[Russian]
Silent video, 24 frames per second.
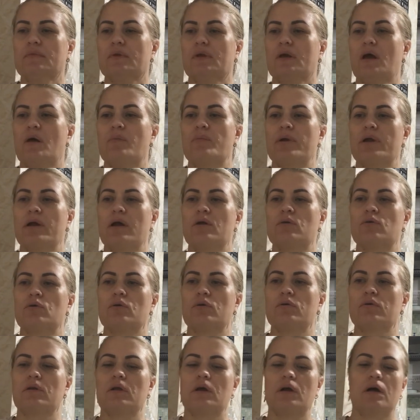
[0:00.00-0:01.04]
Я
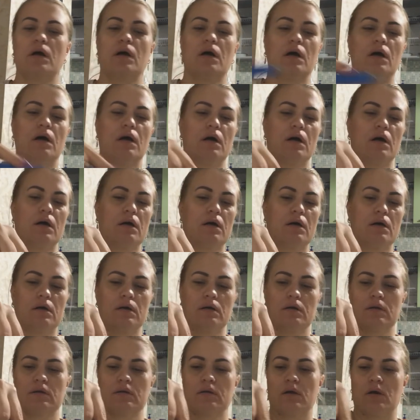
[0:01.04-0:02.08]
приготовила
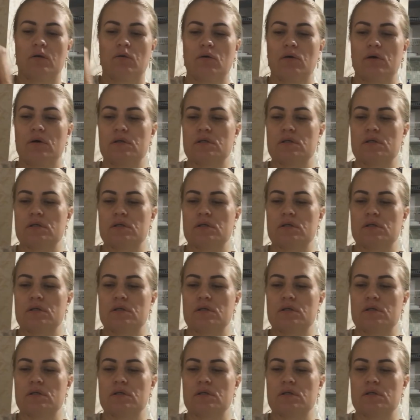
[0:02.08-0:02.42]
такой